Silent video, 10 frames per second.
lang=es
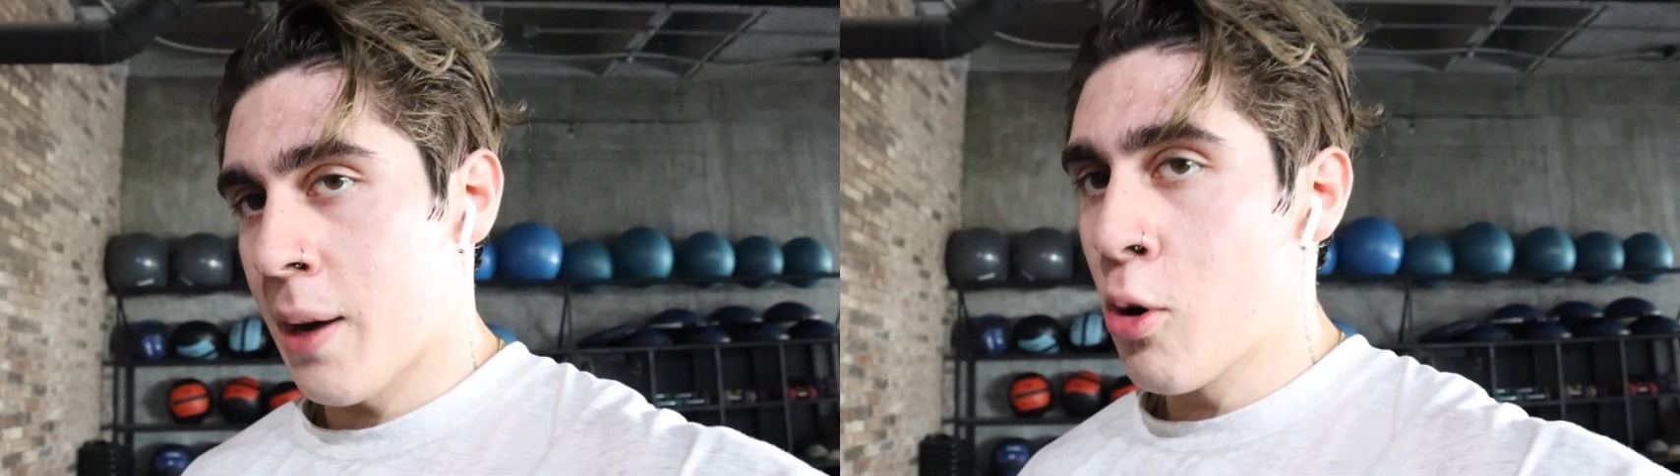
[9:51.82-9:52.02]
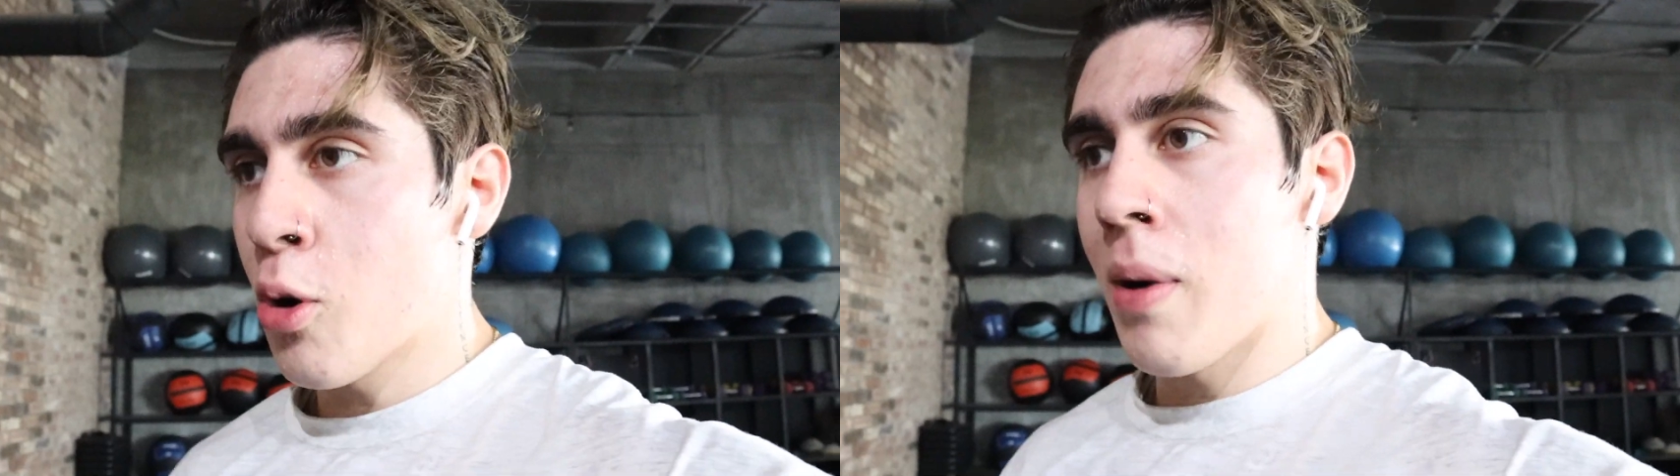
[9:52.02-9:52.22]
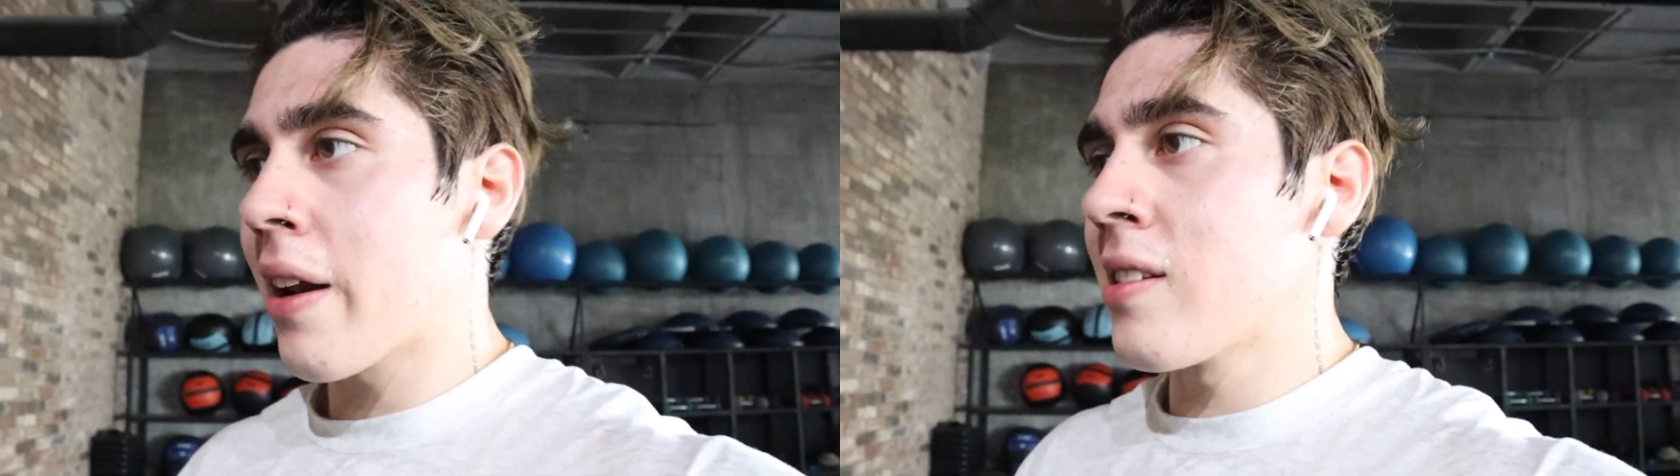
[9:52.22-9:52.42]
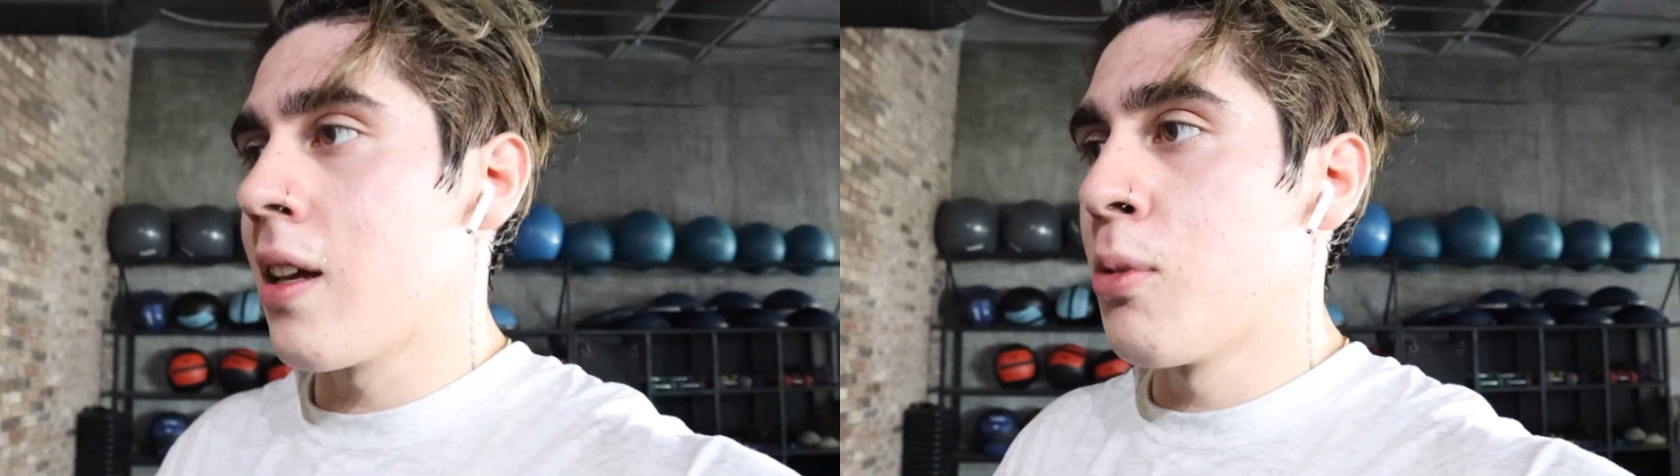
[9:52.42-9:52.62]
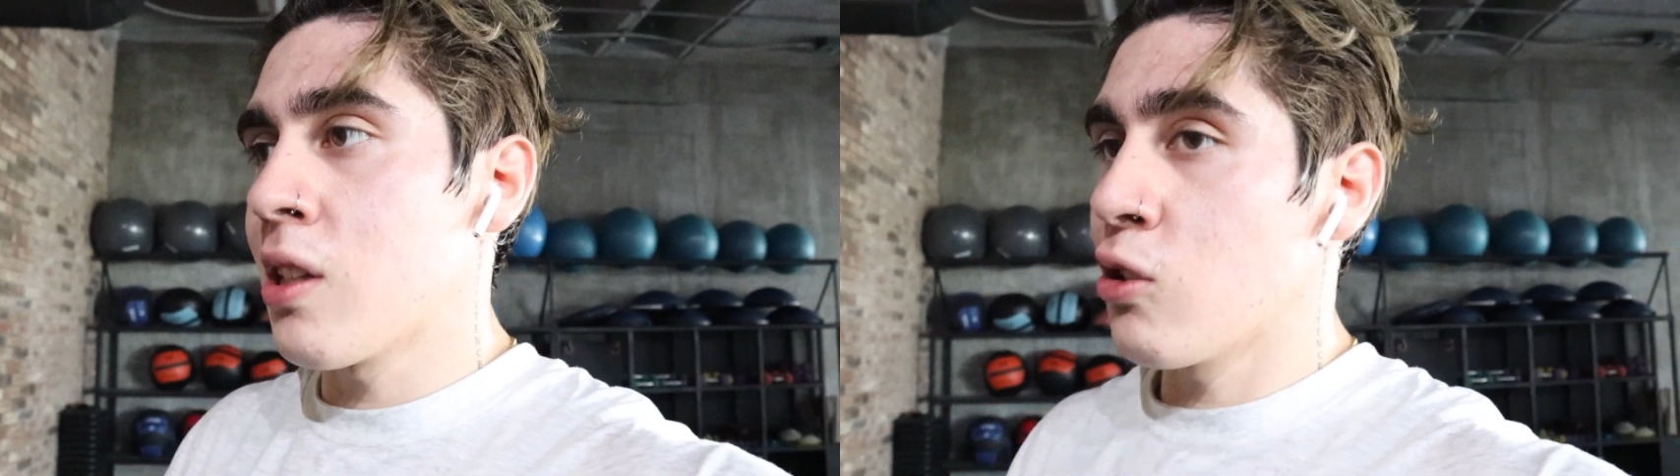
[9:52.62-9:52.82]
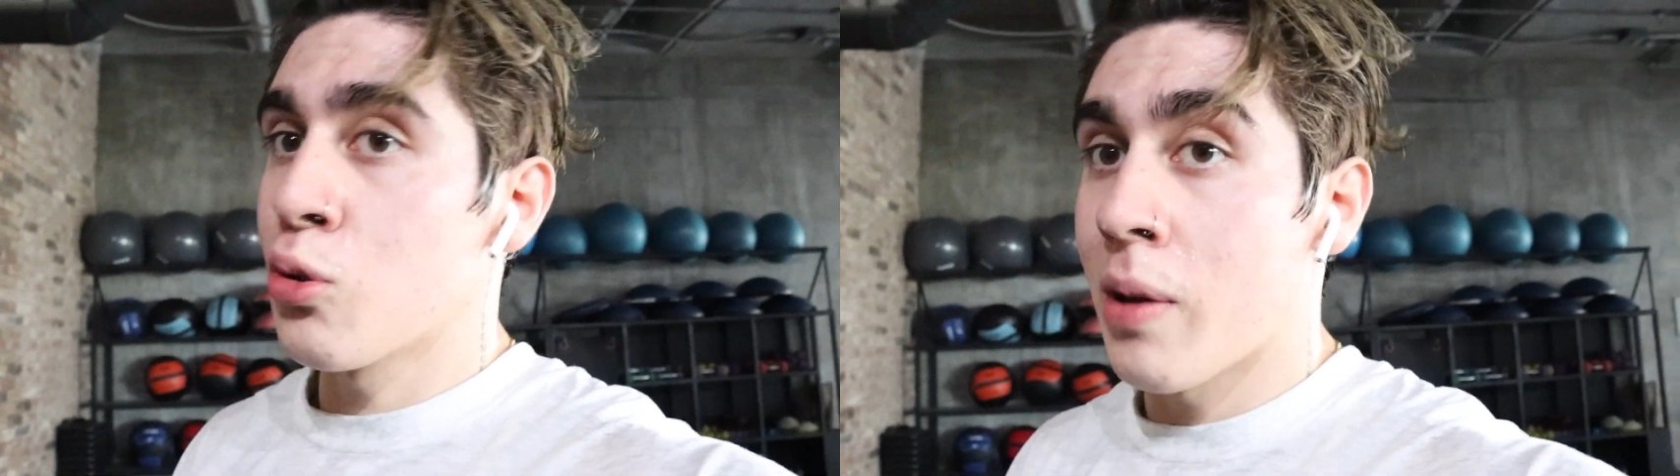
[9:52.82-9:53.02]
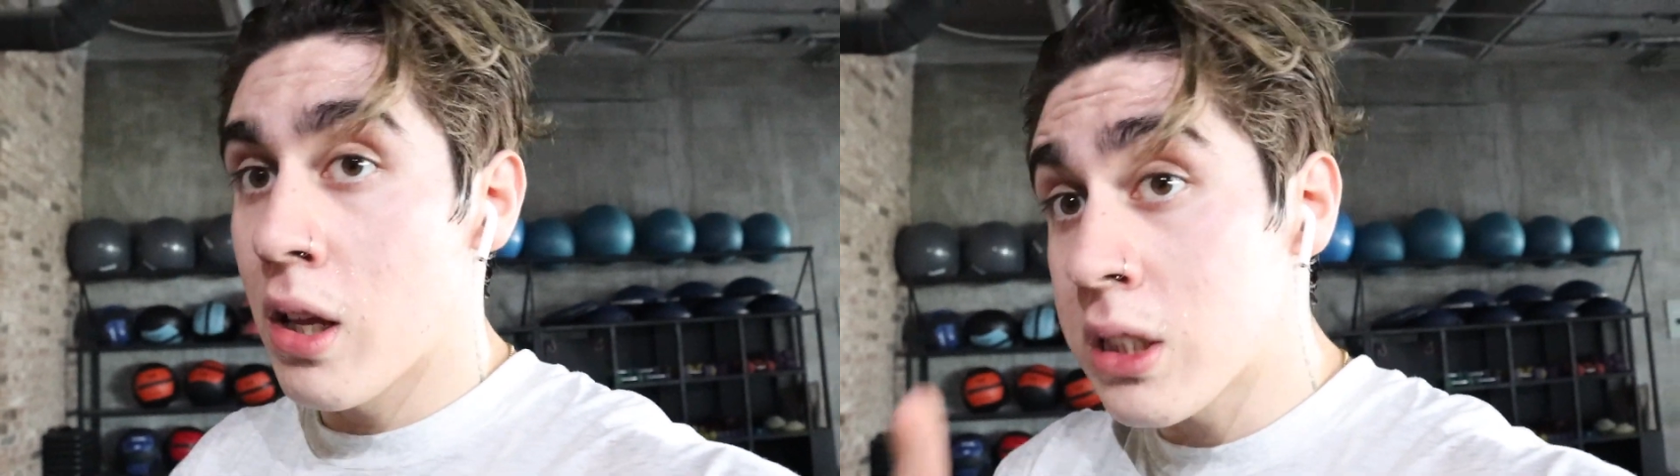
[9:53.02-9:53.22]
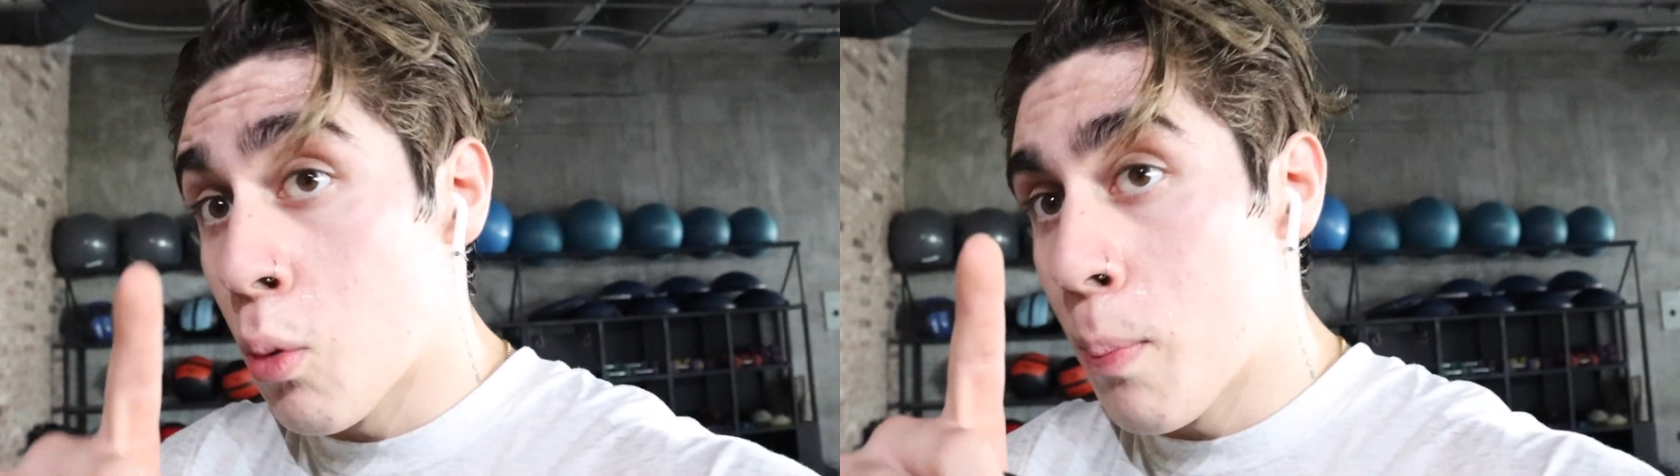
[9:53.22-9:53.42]
En remo con barra estábamos
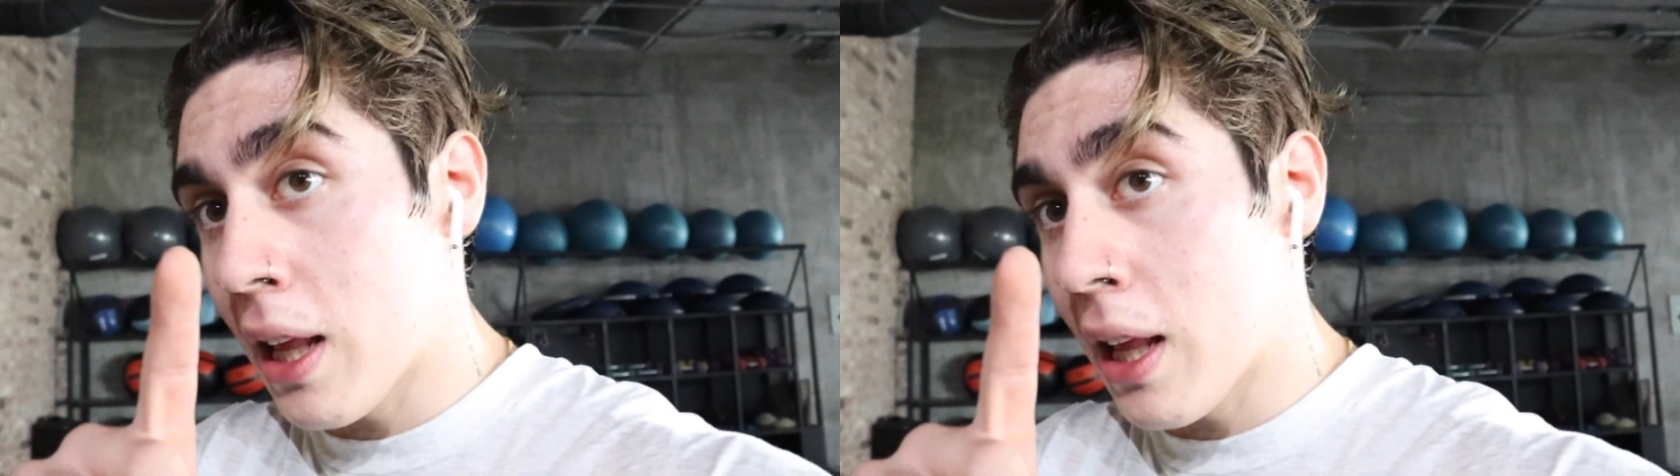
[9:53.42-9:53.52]
acostumbrados a un